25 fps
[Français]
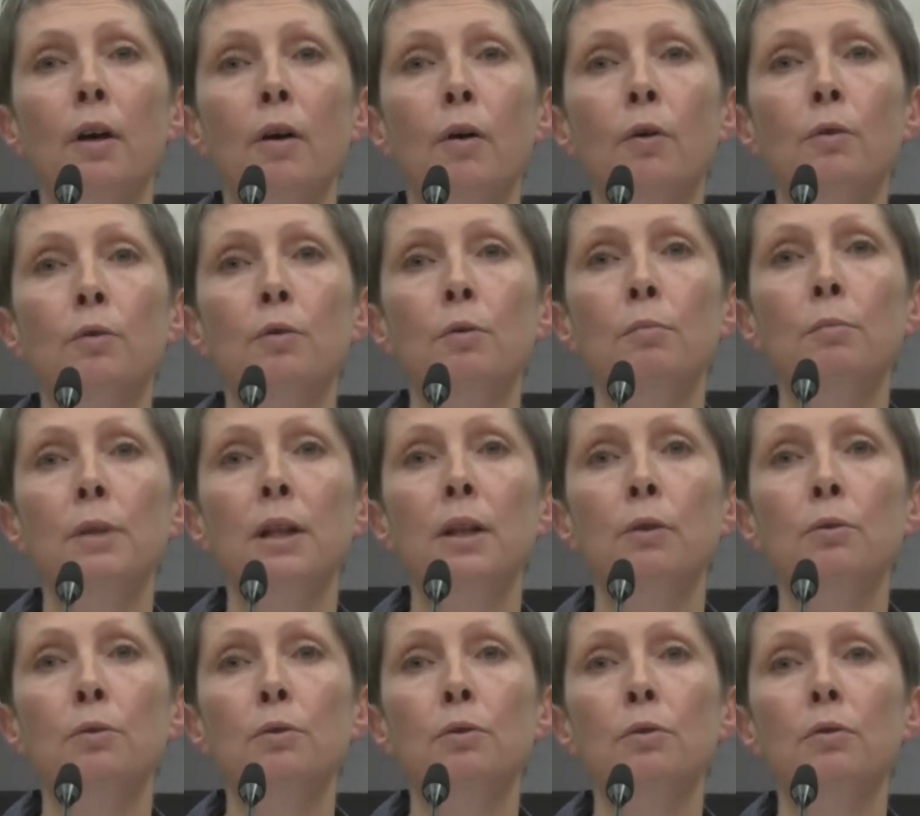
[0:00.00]
en
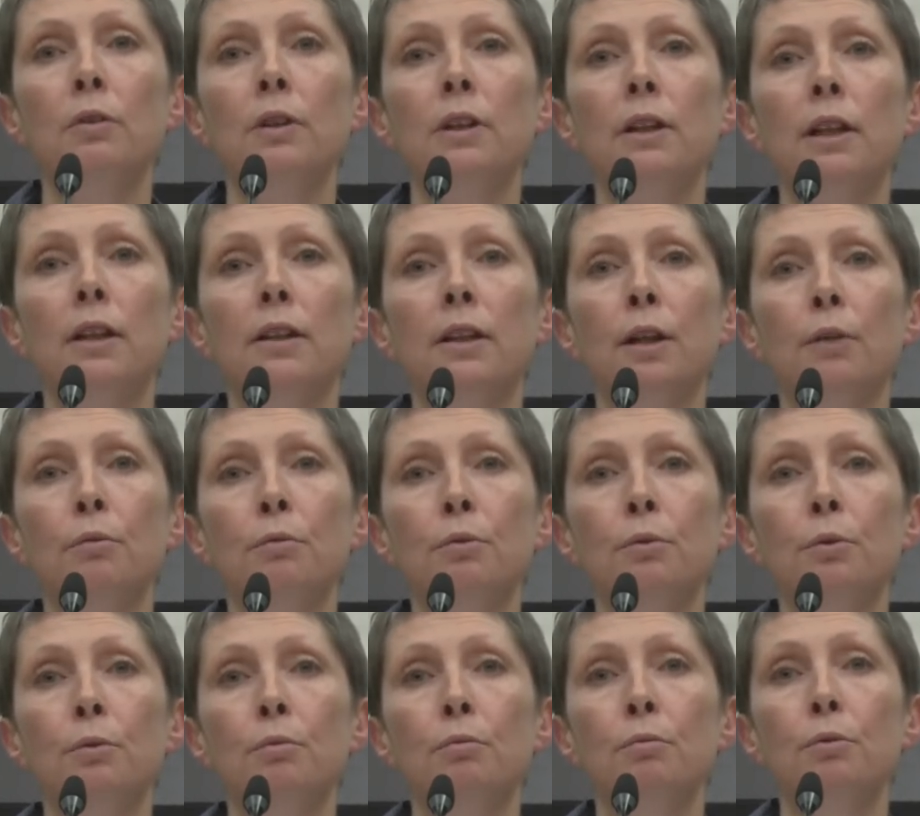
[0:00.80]
2011, on était
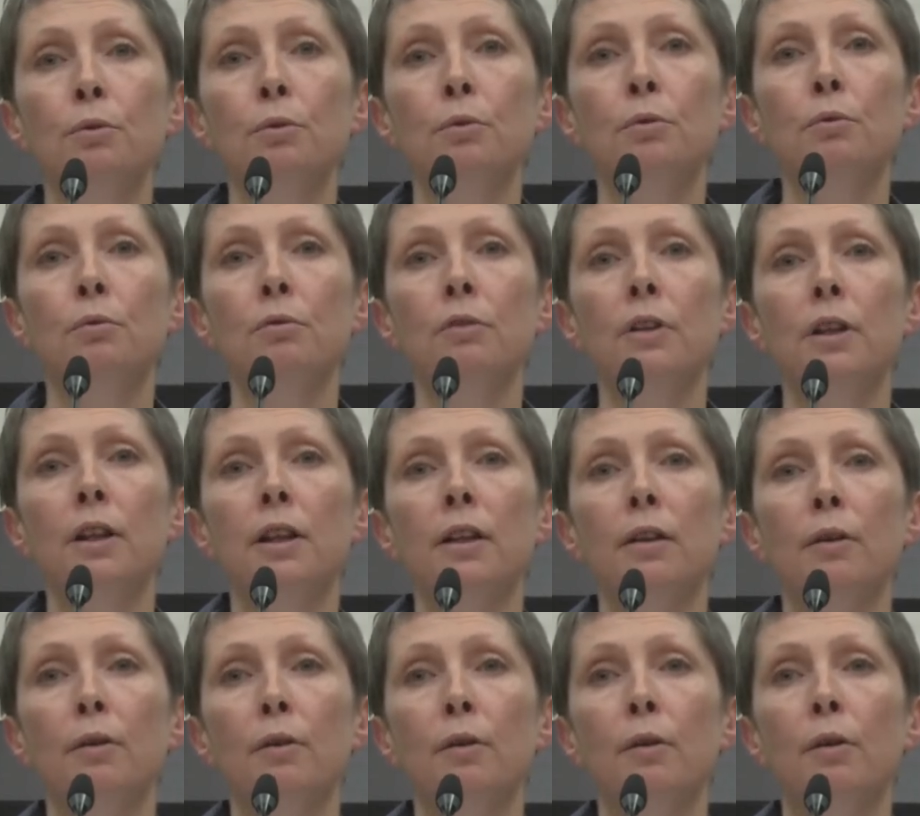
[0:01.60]
intervenu, vous vous
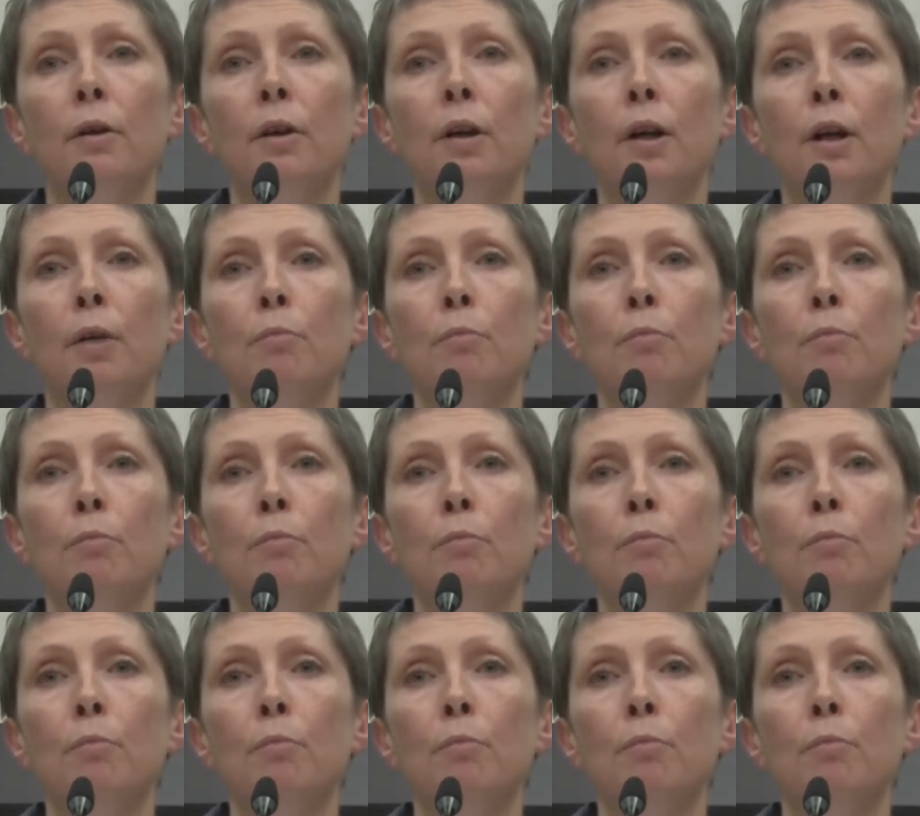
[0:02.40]
souvenez, euh,